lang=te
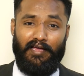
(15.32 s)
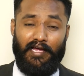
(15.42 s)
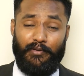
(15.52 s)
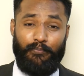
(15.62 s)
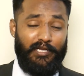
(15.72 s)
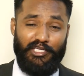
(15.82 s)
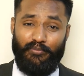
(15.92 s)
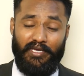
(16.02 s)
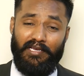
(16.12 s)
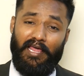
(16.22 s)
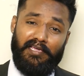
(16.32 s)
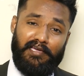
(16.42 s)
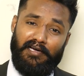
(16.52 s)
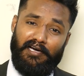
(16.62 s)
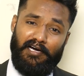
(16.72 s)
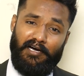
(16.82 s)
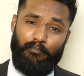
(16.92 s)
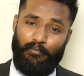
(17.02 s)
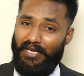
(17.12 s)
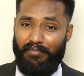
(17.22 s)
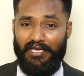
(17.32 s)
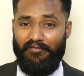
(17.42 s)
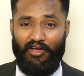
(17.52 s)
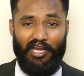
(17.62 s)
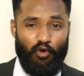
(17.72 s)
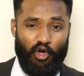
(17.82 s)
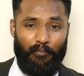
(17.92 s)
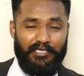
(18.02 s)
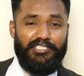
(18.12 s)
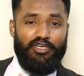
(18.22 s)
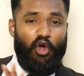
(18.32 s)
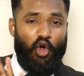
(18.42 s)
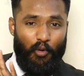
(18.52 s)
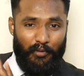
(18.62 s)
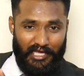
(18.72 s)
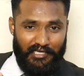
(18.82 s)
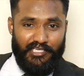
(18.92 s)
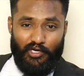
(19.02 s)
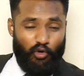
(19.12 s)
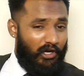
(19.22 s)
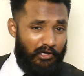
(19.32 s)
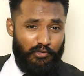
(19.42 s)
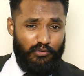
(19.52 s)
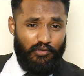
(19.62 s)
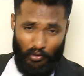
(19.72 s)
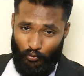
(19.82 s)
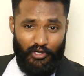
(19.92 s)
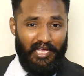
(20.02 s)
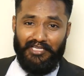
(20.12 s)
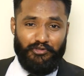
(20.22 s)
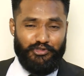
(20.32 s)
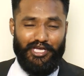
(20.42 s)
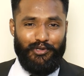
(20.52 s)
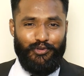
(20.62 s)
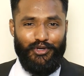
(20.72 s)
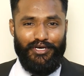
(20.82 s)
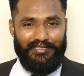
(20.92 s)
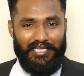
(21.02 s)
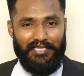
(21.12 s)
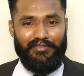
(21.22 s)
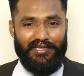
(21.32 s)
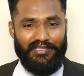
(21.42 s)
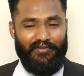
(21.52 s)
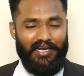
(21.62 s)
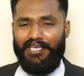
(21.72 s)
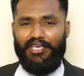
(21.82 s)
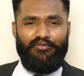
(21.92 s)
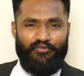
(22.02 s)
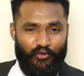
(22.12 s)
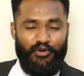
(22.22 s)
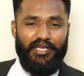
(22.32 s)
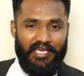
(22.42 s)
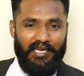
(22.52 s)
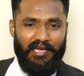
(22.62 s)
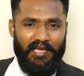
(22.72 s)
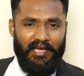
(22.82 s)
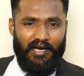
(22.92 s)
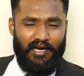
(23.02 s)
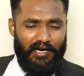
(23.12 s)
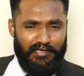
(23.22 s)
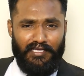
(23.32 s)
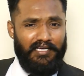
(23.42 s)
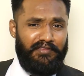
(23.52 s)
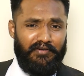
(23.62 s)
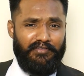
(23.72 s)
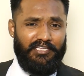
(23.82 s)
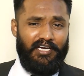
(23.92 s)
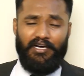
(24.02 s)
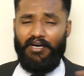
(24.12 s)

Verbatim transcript: అండ్ బిలీవ్ మీ లైక్ మేబీ వాళ్ళకు ఒక మంచి అకామిడేషన్ ఒక ఇల్లు ఉండేలా చూస్తారు దాని తర్వాత వాళ్ళకి ఫుడ్కి uh, దాని తర్వాత